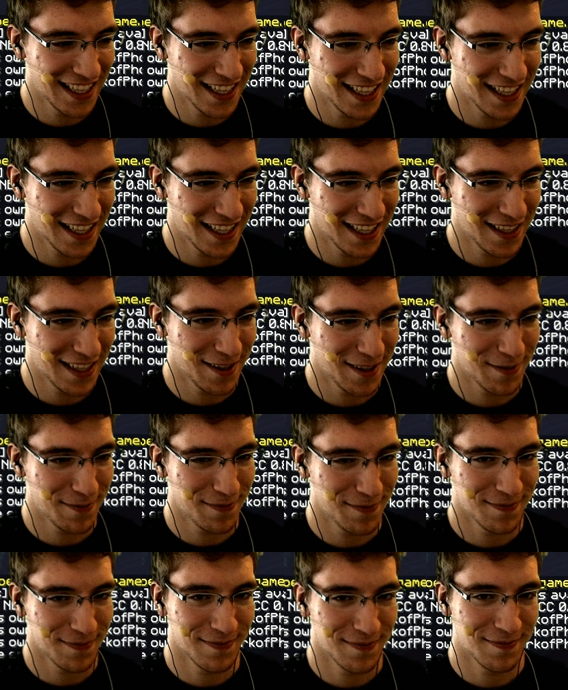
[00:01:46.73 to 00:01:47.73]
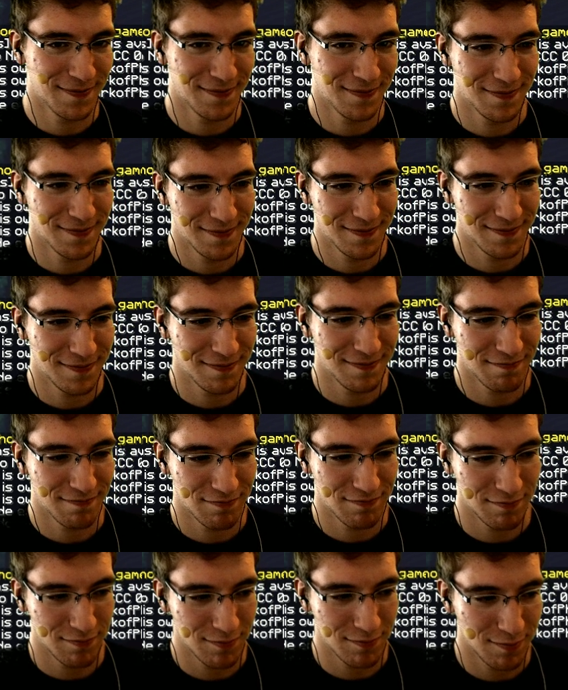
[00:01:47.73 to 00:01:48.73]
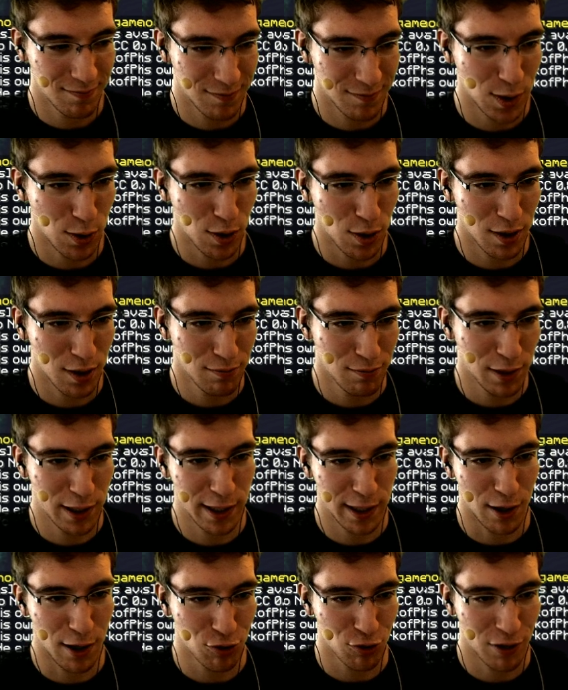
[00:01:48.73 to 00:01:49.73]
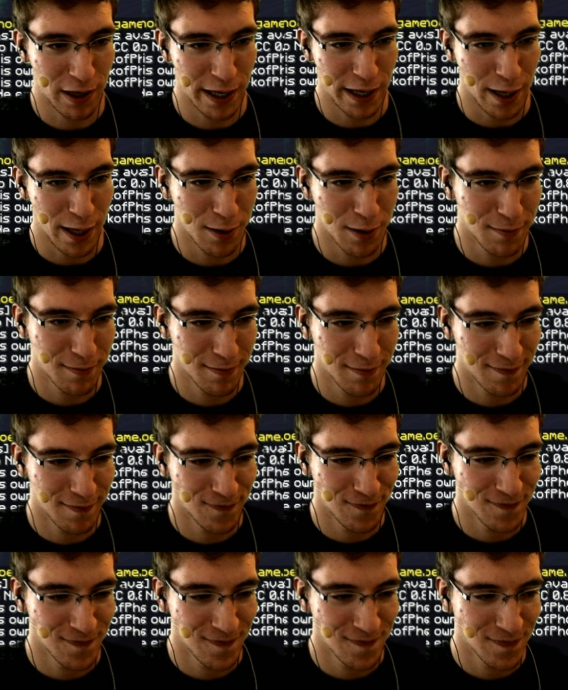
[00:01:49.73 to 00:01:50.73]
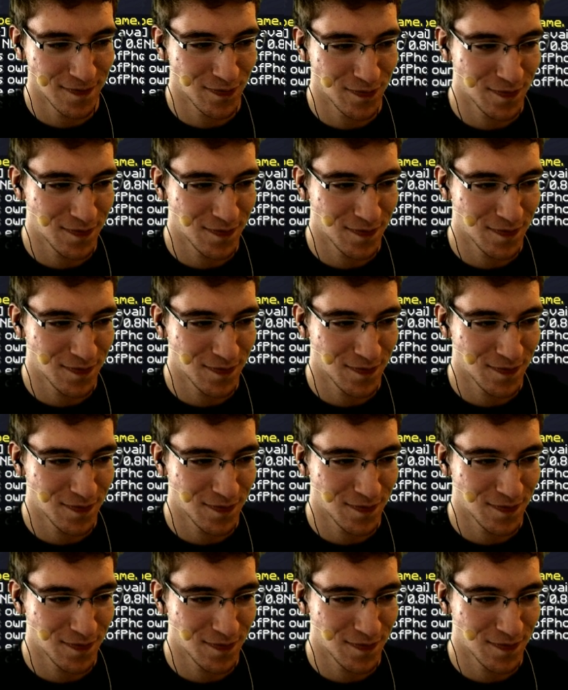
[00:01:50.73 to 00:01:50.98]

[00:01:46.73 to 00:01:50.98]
Zack, lieg ich, jetzt lieg ich drin. Okay, ich lieg auch schon länger. Dann, äh, ja.